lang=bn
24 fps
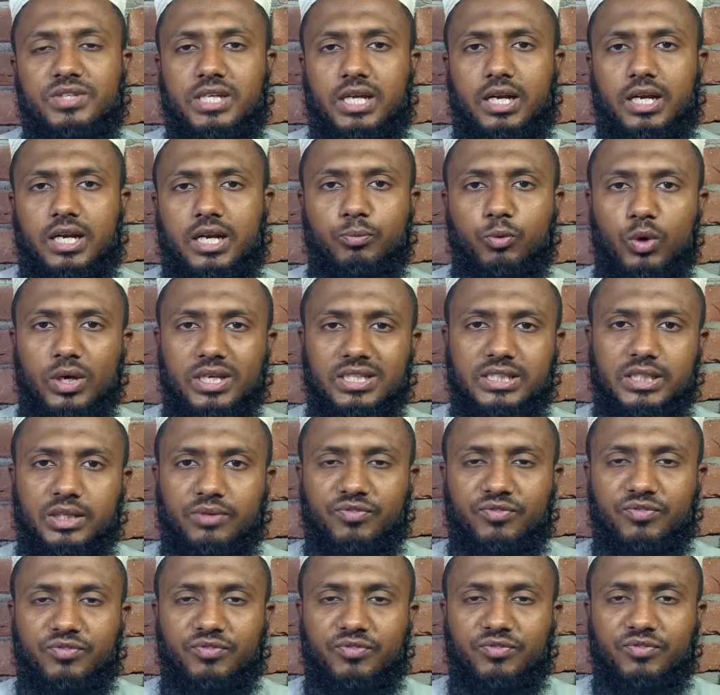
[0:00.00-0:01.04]
যারা পুরো
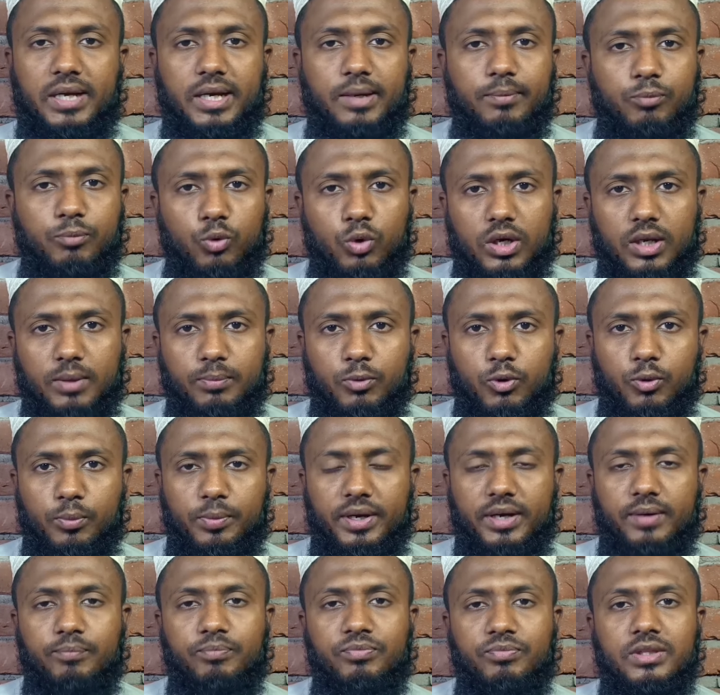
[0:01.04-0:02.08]
ইস্তেকফারটা পারেন পুরোটা
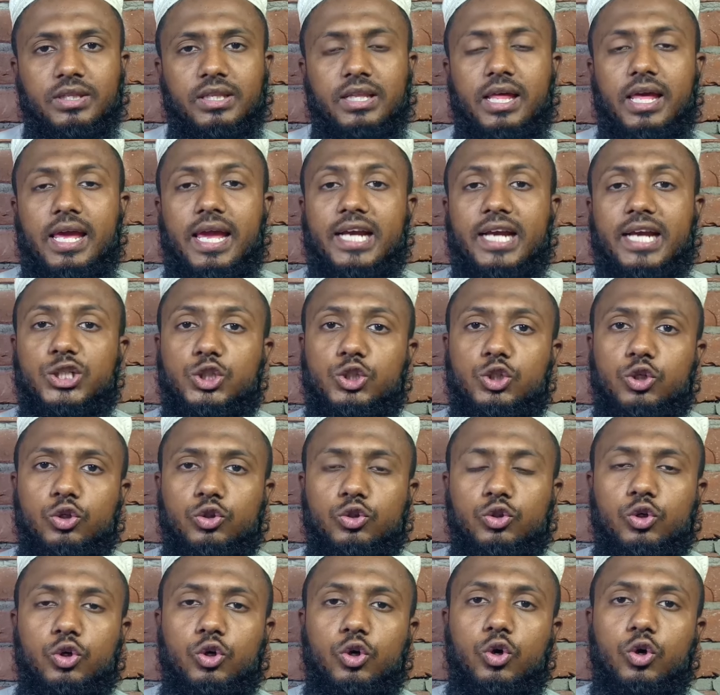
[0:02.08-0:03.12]
পড়বেন
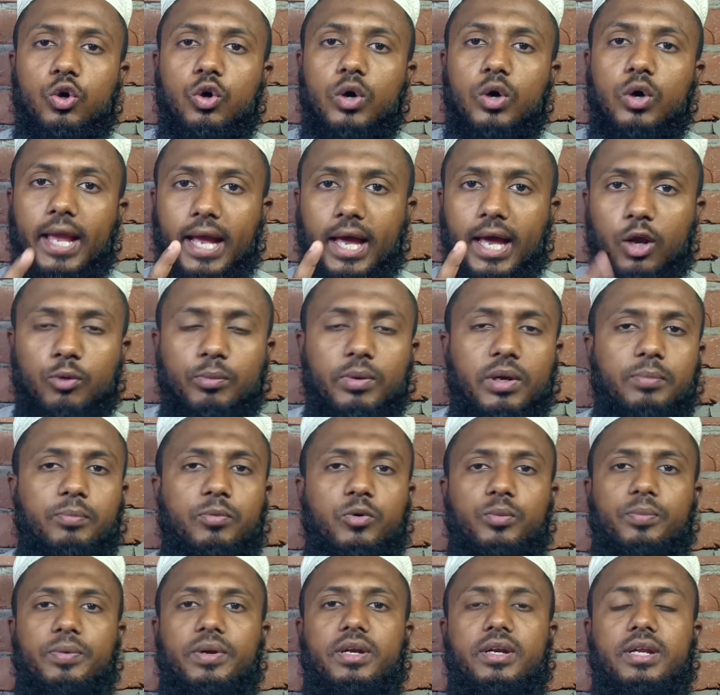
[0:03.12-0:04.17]
একশত এগারো বার
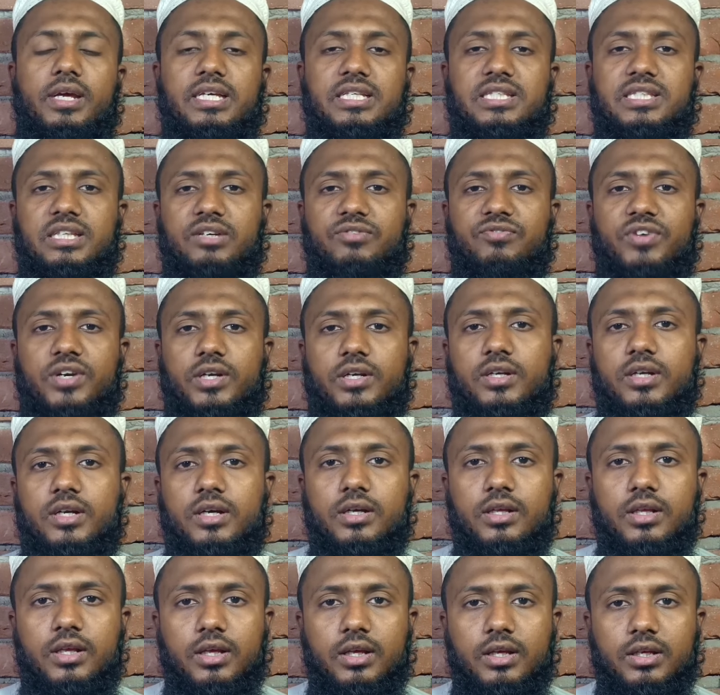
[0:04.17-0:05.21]
পড়বেন ইস্তেকফারটা
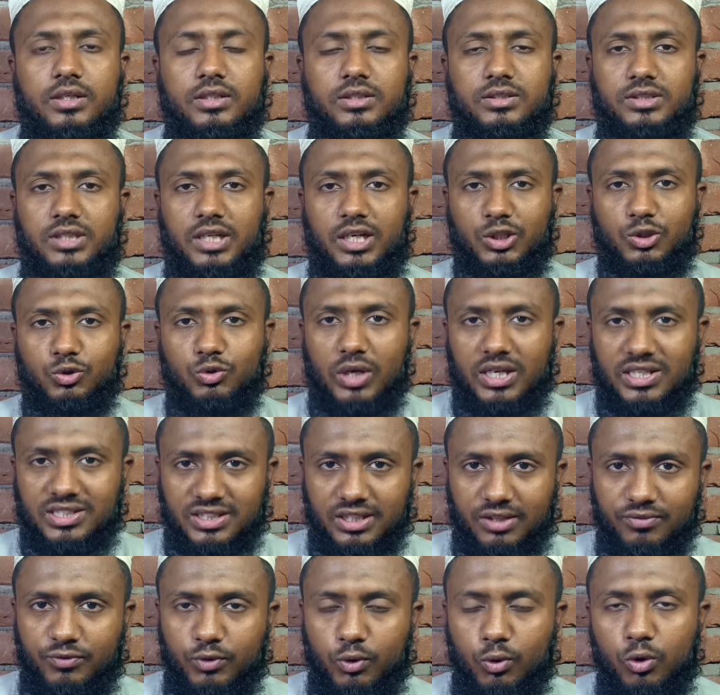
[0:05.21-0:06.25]
যারা শুধু
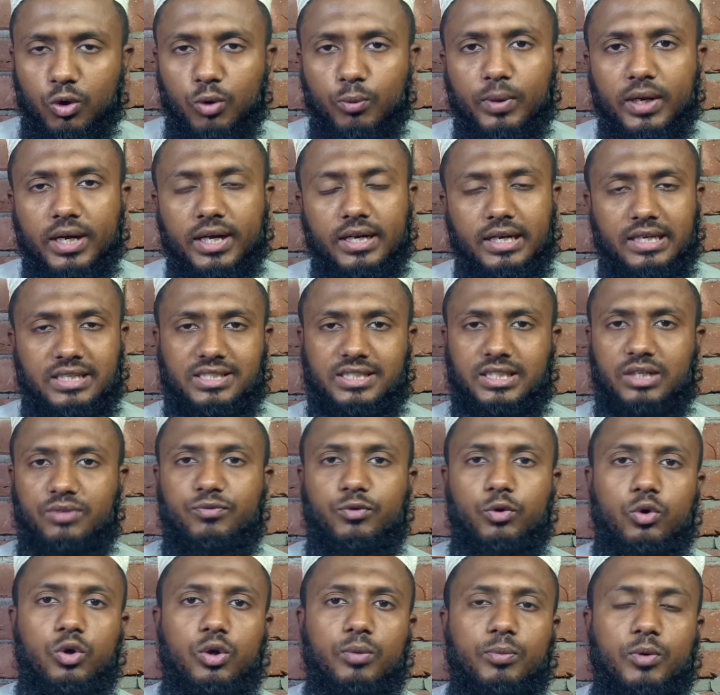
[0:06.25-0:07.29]
আস্তাক ফিরুল্লাহ পারেন আস্তাক
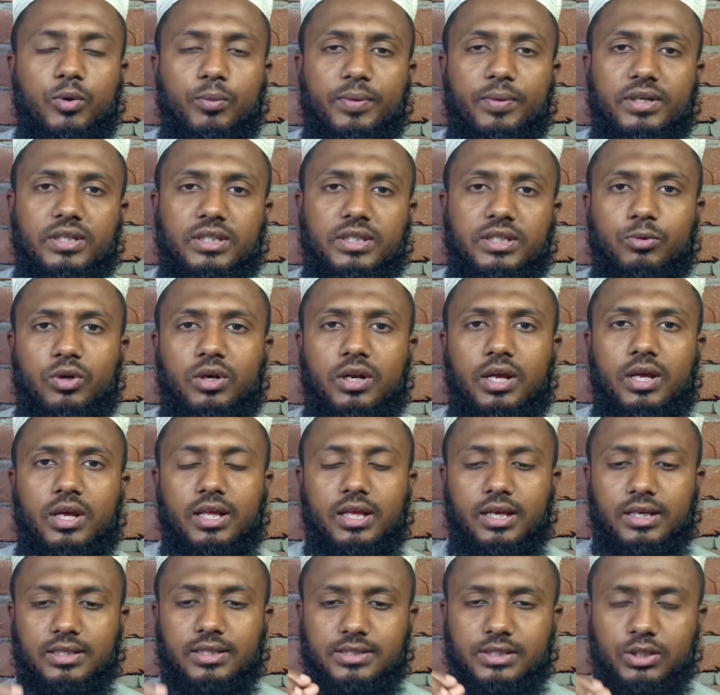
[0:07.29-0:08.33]
ফিরুল্লাহ পড়বেন যেমন
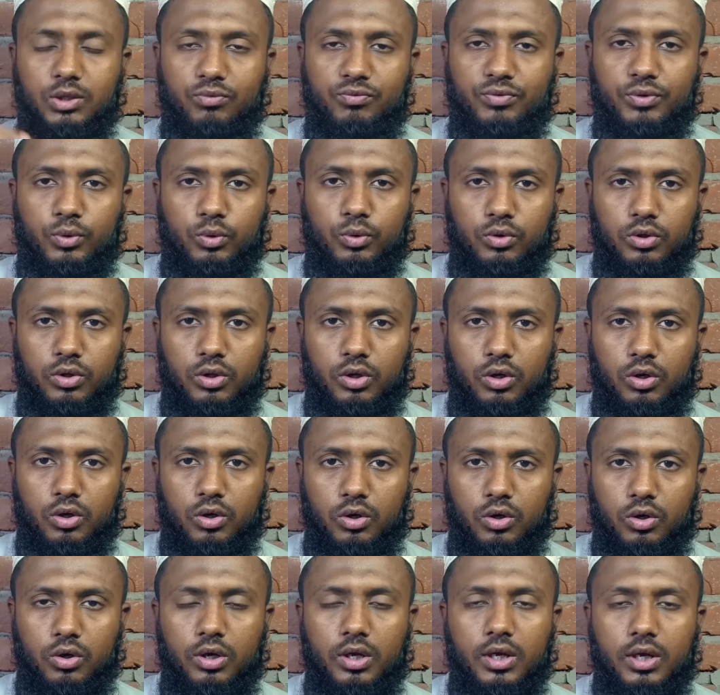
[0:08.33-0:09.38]
আস্তাক
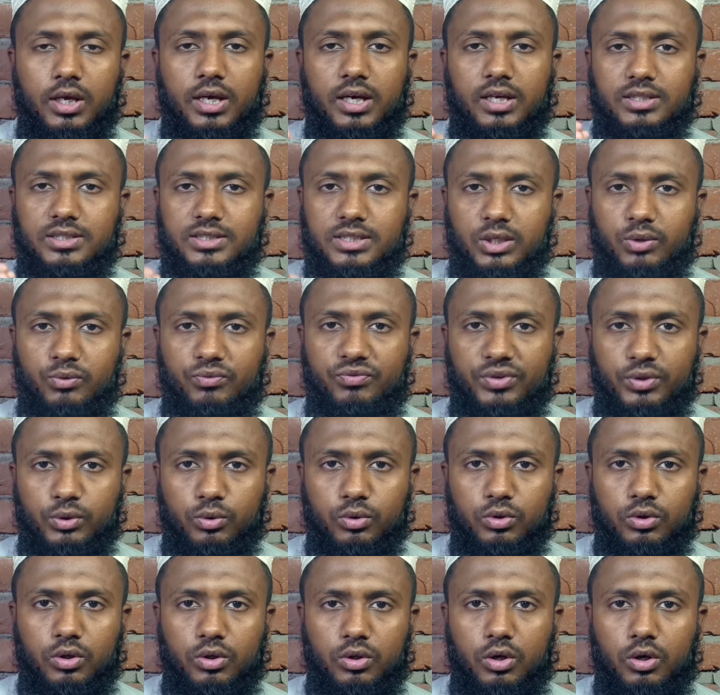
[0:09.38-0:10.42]
ফিরুল্লাহ আস্তাক
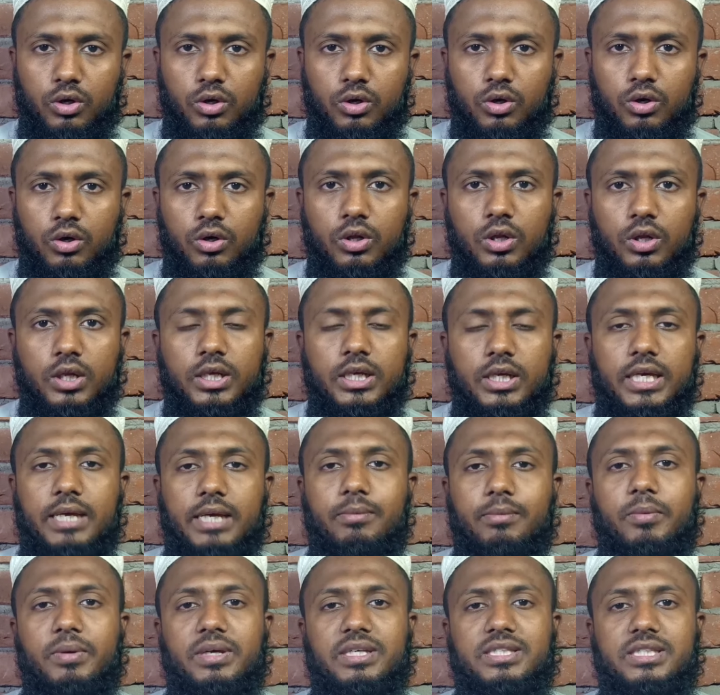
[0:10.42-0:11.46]
ফিরুল্লাহ
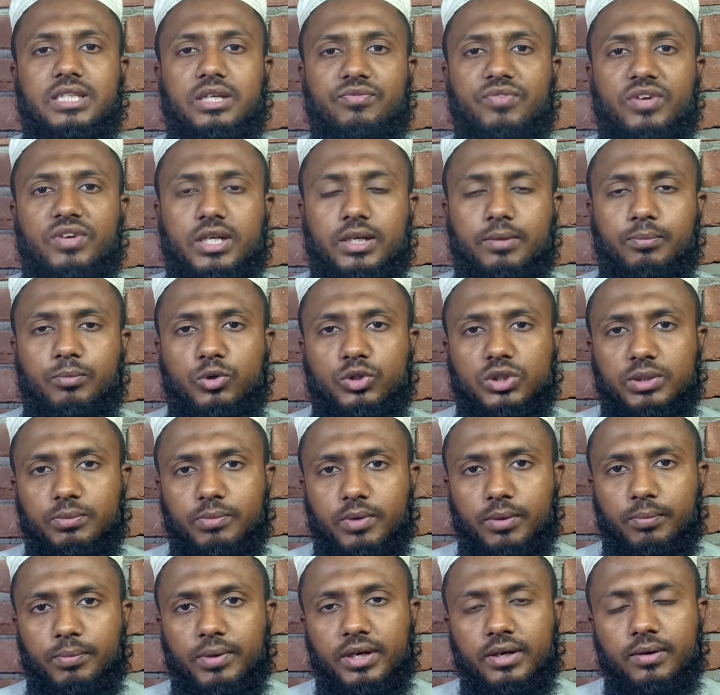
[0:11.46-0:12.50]
এভাবে ইস্তেকফারটা পড়তে
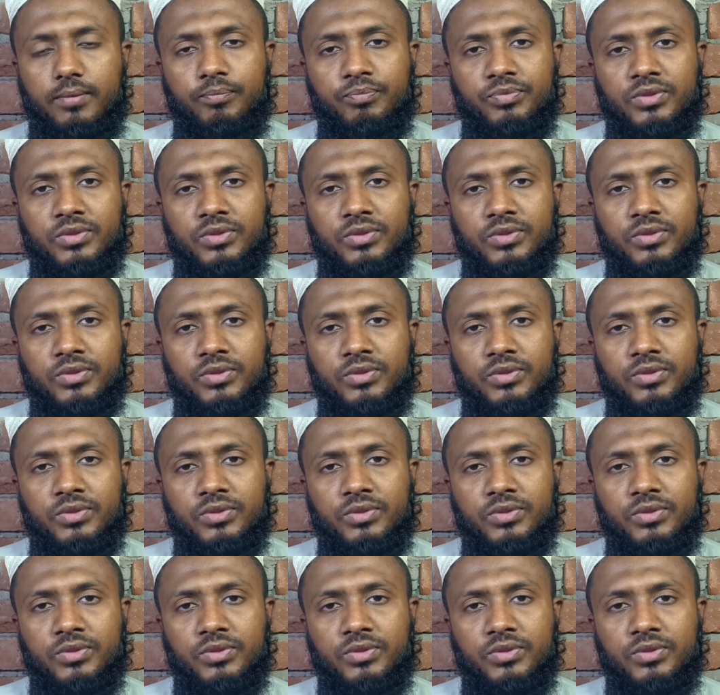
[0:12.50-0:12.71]
পারবেন